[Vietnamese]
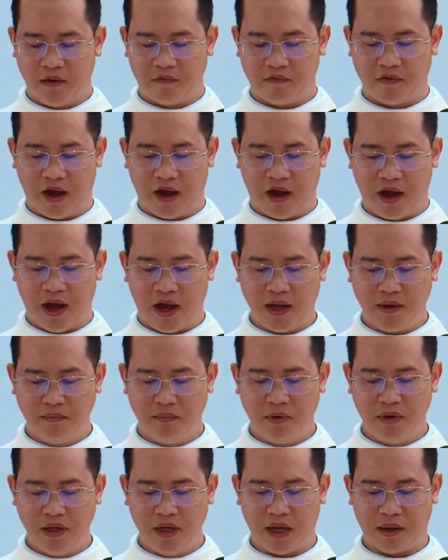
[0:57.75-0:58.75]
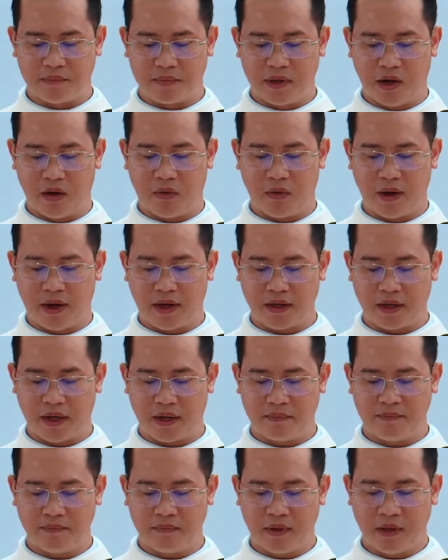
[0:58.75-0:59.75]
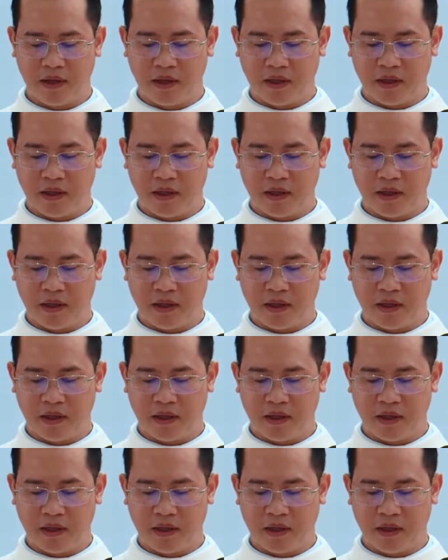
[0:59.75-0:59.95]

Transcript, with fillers: và ai muốn làm đầu anh em